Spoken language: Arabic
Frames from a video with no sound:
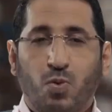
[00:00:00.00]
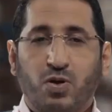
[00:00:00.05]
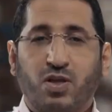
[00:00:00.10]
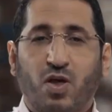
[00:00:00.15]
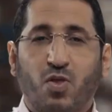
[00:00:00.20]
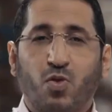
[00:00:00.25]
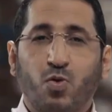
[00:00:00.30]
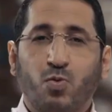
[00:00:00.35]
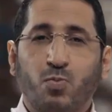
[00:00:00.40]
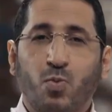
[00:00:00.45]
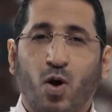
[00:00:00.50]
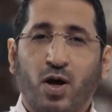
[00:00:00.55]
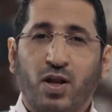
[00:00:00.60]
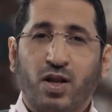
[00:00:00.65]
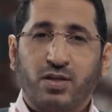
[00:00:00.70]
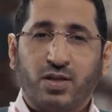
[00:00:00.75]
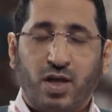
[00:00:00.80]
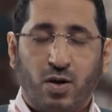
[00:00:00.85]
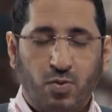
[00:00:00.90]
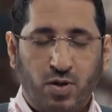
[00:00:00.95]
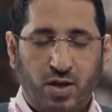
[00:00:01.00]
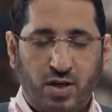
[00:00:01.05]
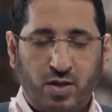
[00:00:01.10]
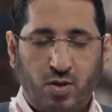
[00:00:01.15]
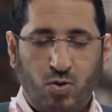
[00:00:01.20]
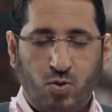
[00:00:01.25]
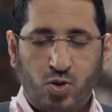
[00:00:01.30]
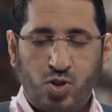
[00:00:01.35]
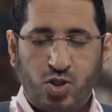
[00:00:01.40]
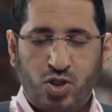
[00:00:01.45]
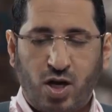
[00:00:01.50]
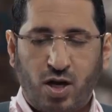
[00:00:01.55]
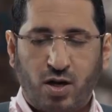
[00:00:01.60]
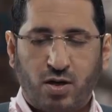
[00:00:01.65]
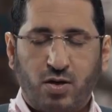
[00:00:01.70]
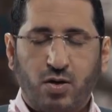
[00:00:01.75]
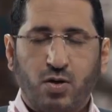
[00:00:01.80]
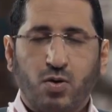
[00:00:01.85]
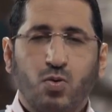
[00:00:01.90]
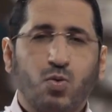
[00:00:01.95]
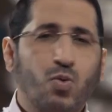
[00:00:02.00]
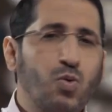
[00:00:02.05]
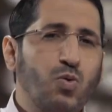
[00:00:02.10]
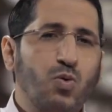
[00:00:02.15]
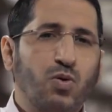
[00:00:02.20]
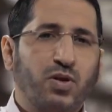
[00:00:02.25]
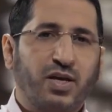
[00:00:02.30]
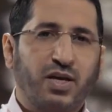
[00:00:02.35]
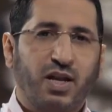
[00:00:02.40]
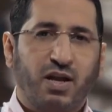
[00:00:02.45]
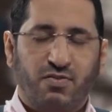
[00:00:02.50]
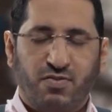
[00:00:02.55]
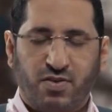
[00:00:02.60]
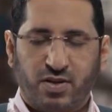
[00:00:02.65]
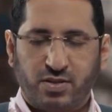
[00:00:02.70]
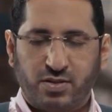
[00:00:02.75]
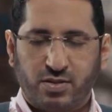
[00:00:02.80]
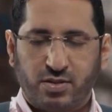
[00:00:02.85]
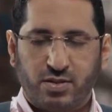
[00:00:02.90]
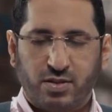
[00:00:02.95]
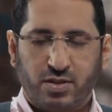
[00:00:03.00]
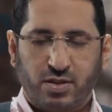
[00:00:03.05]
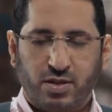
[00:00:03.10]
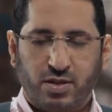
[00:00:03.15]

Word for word: وتذوب على طاولة العشاق كل الخلافات